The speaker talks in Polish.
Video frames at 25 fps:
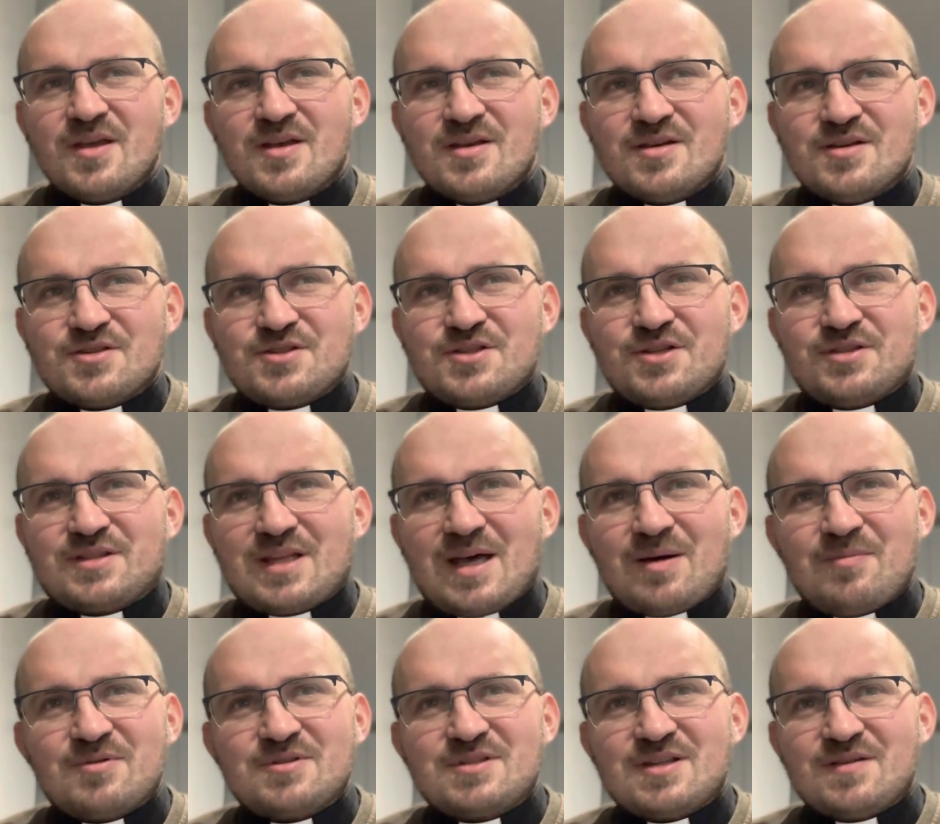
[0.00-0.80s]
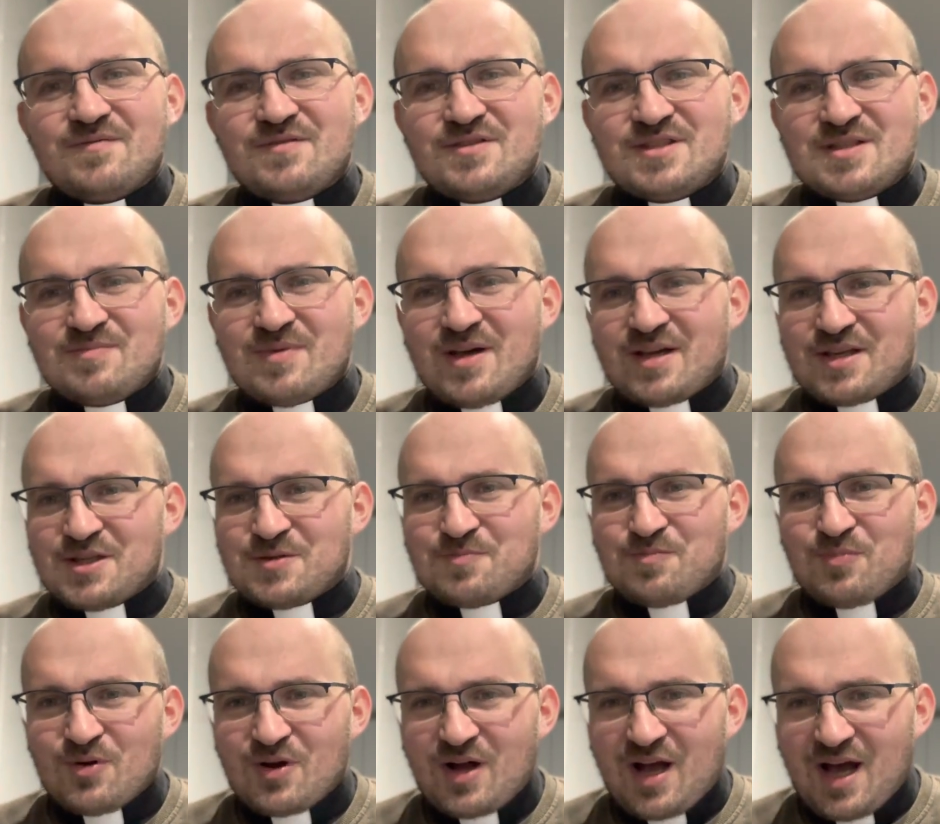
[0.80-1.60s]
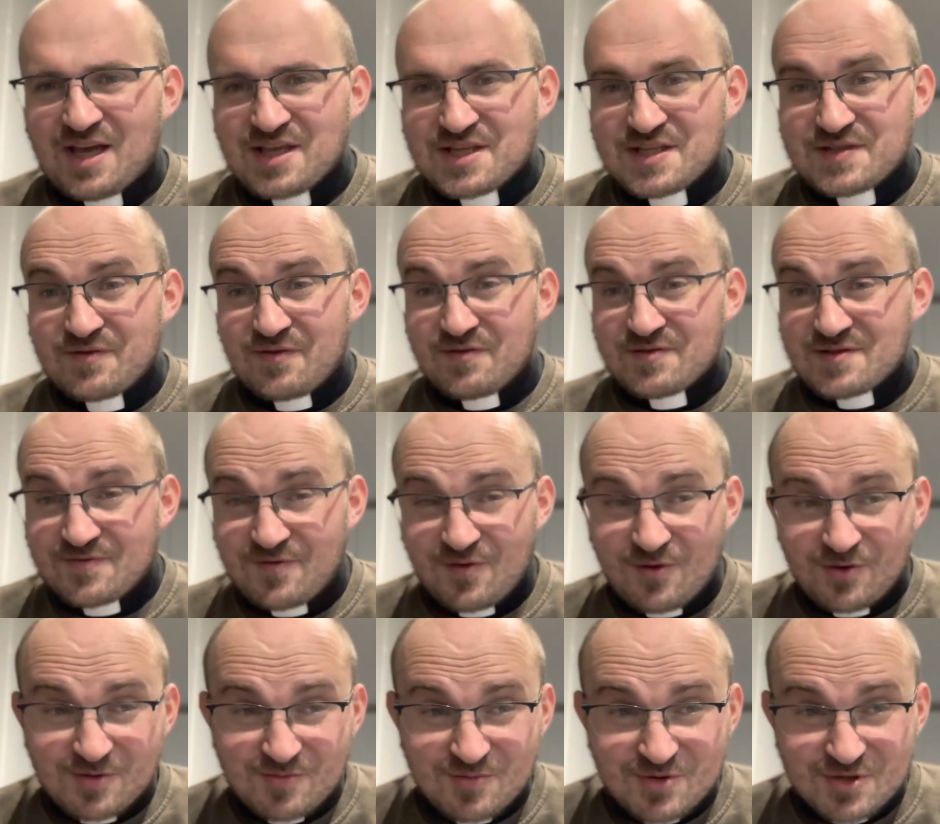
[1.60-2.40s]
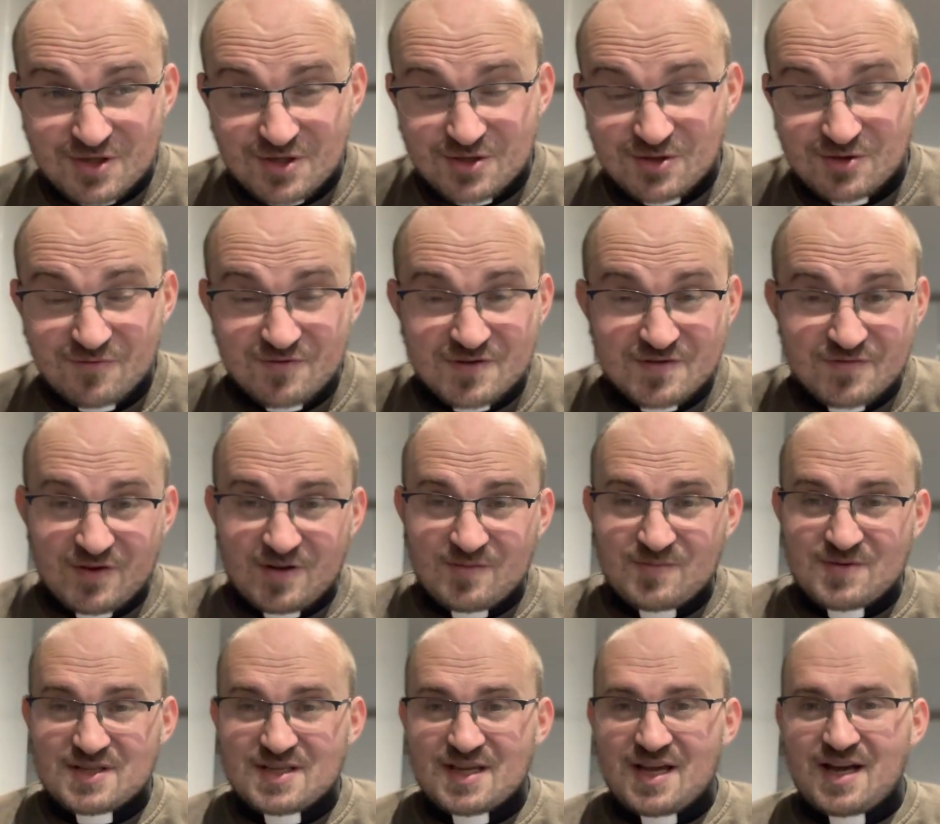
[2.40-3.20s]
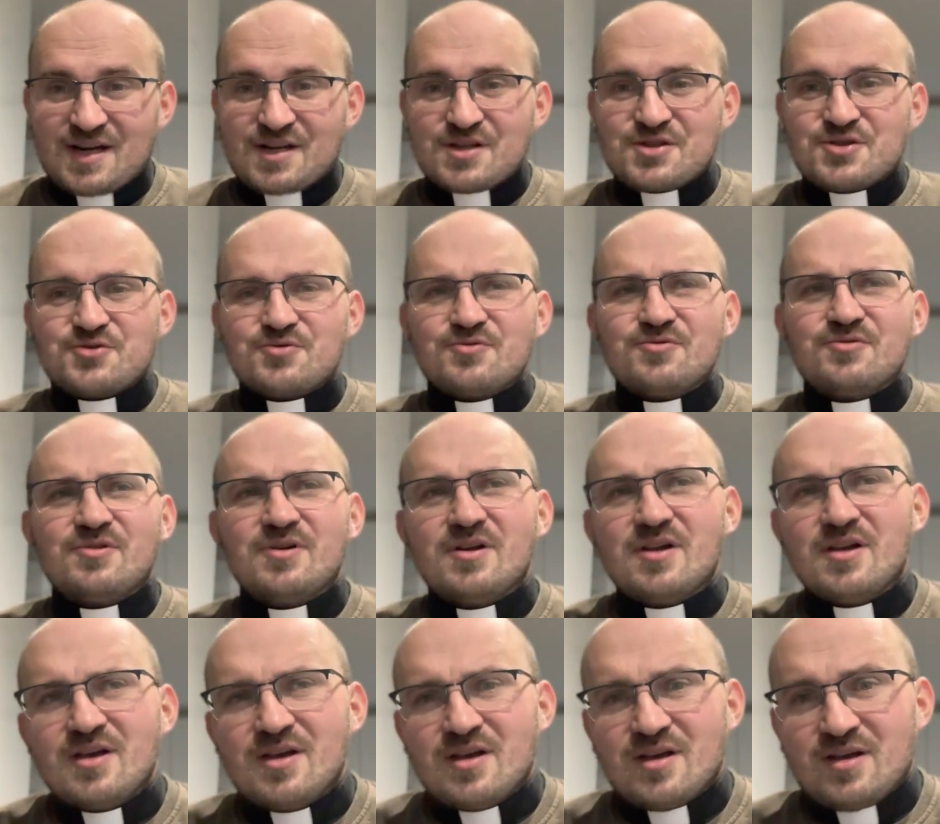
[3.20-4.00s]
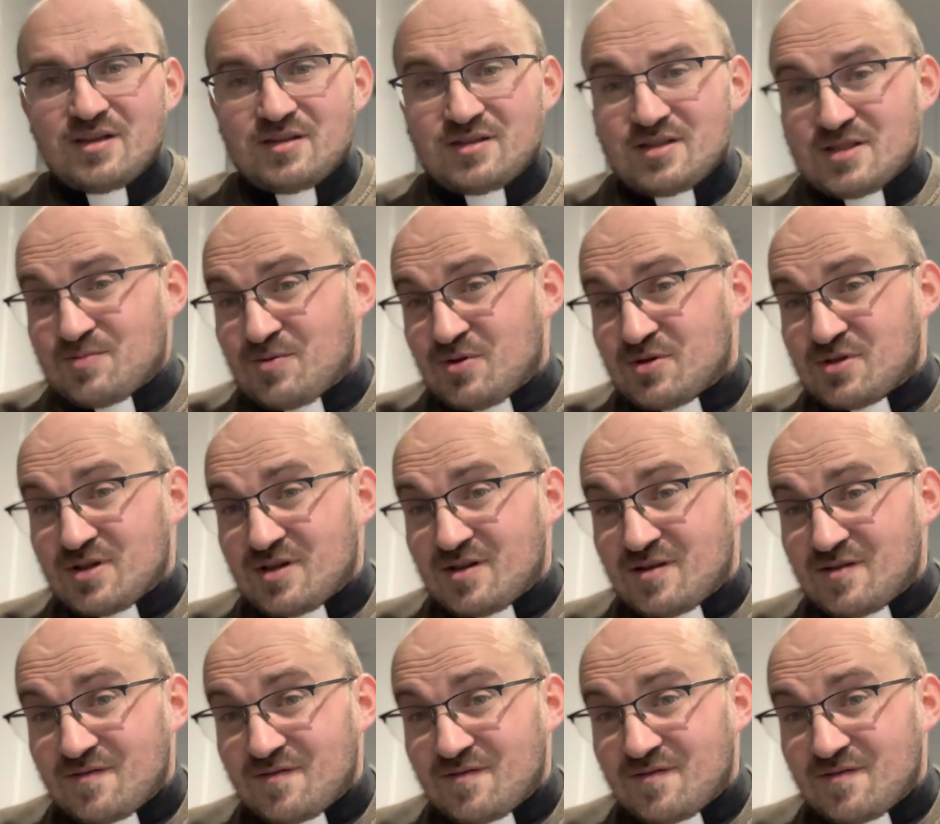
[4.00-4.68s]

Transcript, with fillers: Że tam, gdzie widzimy jakieś pogaństwo w swoim życiu, w swoim sercu i też może i